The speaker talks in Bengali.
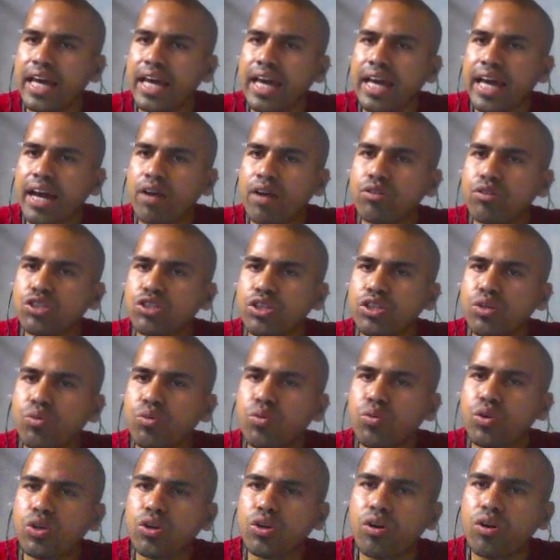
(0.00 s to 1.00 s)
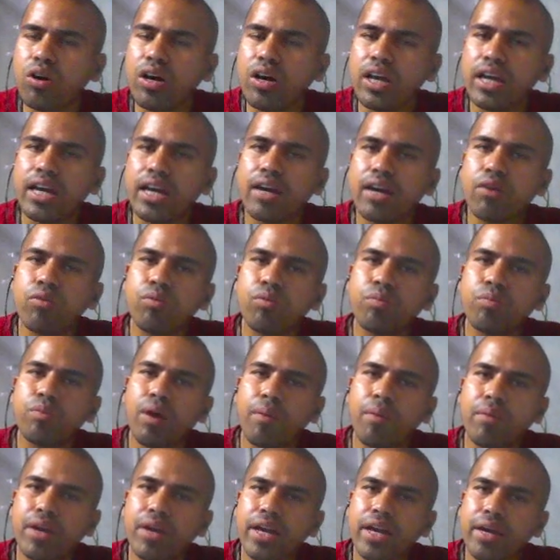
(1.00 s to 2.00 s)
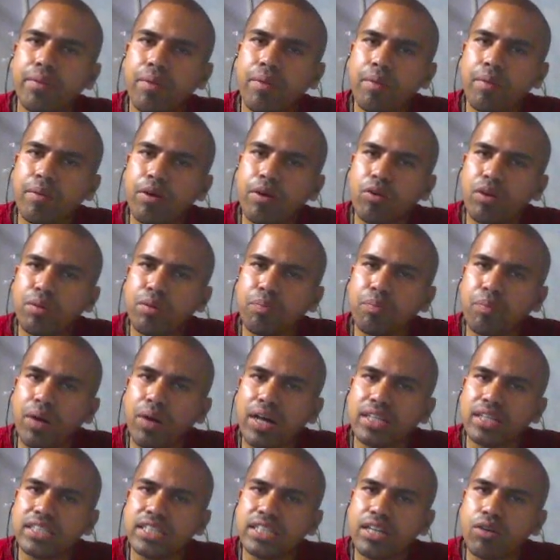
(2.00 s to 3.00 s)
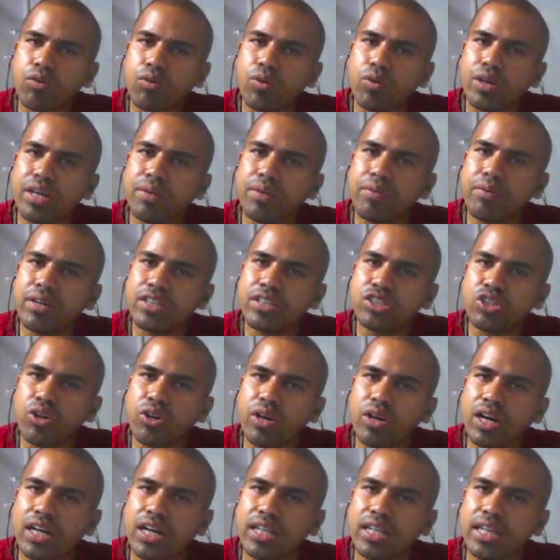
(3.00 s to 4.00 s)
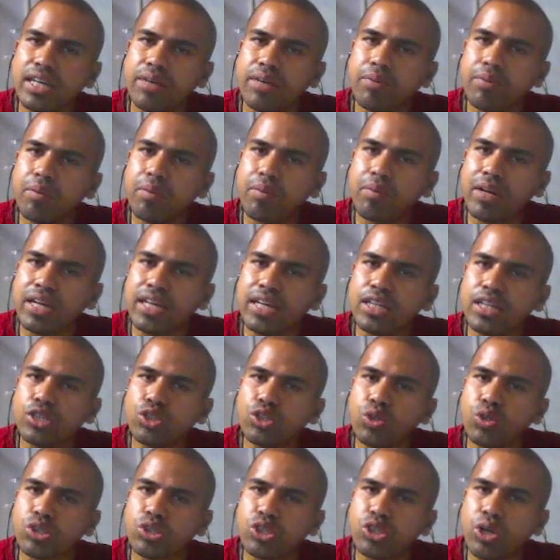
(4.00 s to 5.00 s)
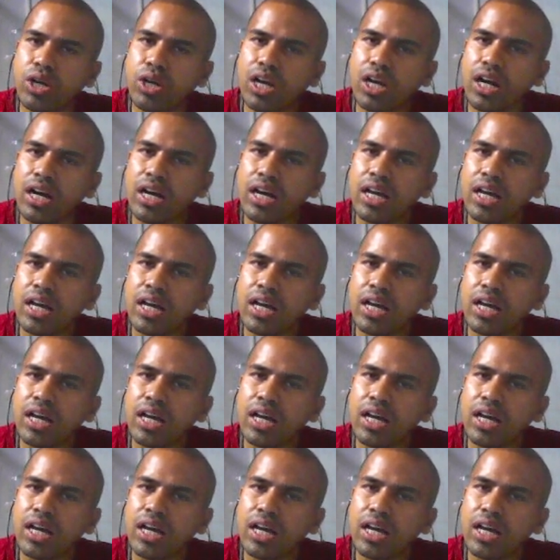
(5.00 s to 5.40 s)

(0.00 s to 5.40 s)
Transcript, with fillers: এখন যদি উল্টো হয় আমরা এইভাবে করি পাঁচকে কোনো ইভেন সংখ্যা দিই ইভেন মানে কি জোড় সংখ্যা